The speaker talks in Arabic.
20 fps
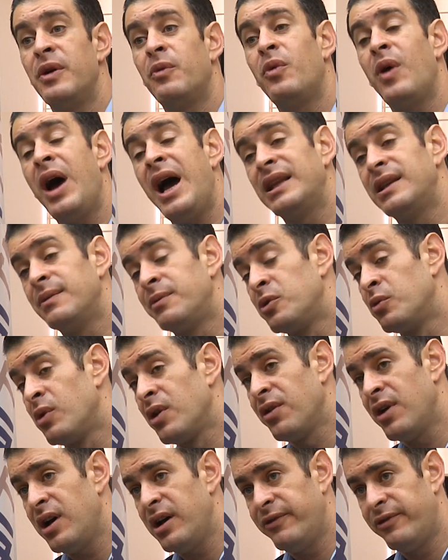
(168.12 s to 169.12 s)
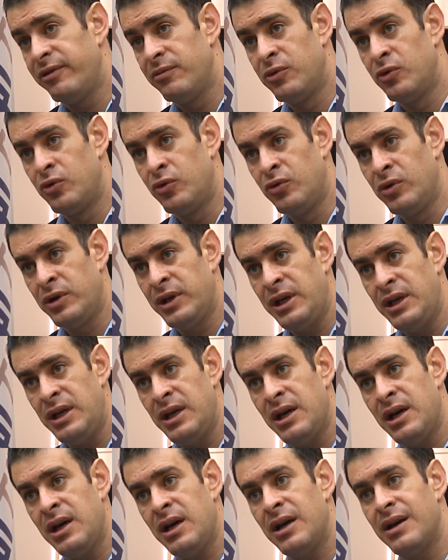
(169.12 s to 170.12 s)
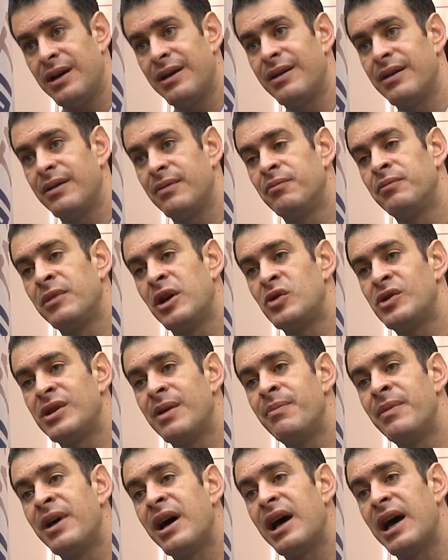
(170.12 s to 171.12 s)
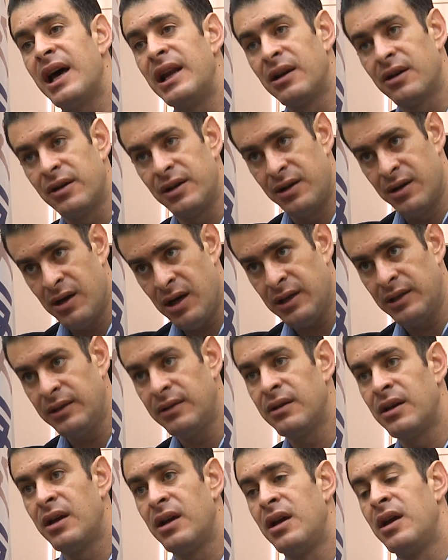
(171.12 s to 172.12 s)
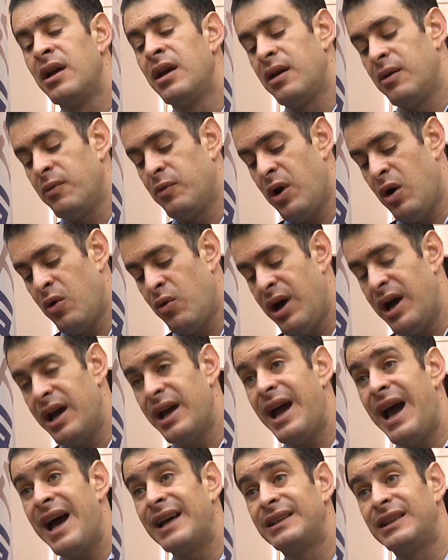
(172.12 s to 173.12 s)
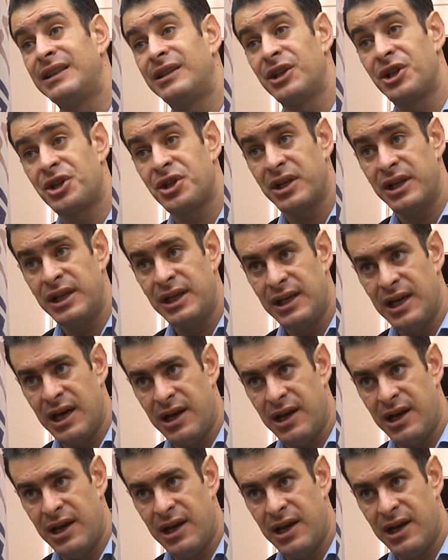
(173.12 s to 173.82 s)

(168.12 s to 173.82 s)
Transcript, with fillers: واحدة من وظائف البنوك هي ما يسمى خلق النقد م. وهو إعادة تشغيل